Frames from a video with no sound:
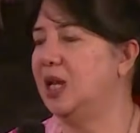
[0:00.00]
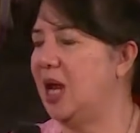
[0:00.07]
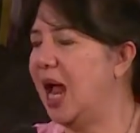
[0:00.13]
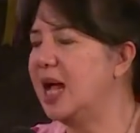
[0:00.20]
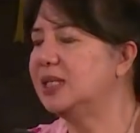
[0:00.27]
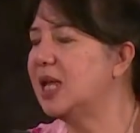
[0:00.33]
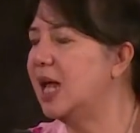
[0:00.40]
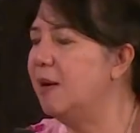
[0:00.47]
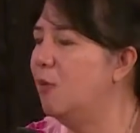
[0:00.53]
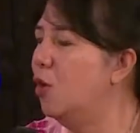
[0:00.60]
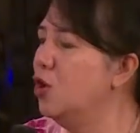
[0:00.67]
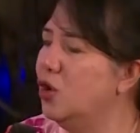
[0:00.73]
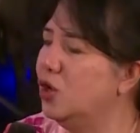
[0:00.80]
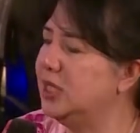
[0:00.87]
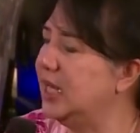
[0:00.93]
gini, ah saya
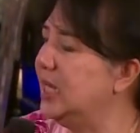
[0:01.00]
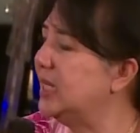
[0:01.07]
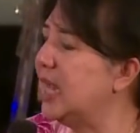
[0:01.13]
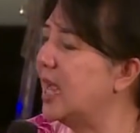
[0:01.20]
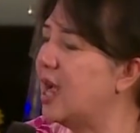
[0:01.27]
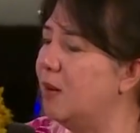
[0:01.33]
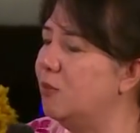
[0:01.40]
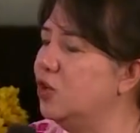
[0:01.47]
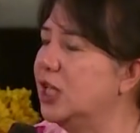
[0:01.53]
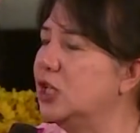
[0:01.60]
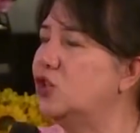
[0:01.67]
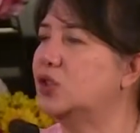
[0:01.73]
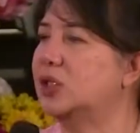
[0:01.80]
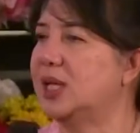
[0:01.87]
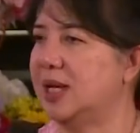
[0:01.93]
bodoh jadi saya nggak mungkin
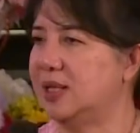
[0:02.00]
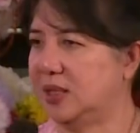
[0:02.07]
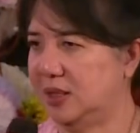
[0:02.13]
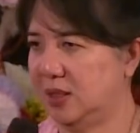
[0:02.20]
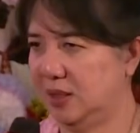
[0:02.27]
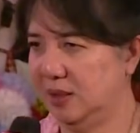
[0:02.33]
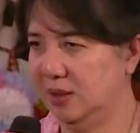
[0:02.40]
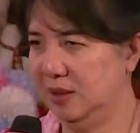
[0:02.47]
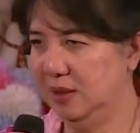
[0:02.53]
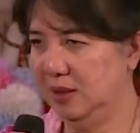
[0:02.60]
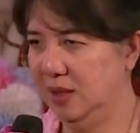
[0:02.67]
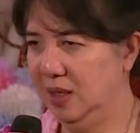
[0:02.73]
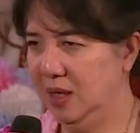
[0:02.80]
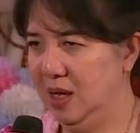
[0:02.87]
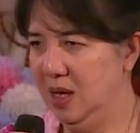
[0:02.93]
sukses.
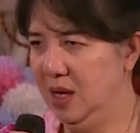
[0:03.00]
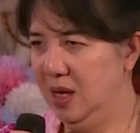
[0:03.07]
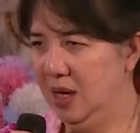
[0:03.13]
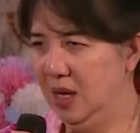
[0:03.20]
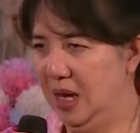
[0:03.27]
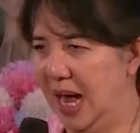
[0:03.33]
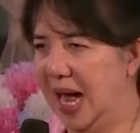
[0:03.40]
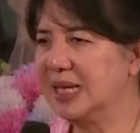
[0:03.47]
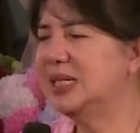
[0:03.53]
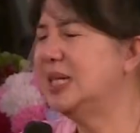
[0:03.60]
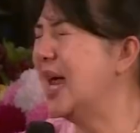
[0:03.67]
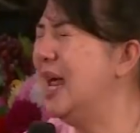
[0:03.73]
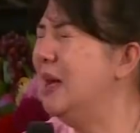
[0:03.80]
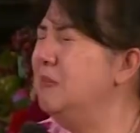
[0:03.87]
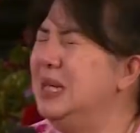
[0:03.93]
Ah, saya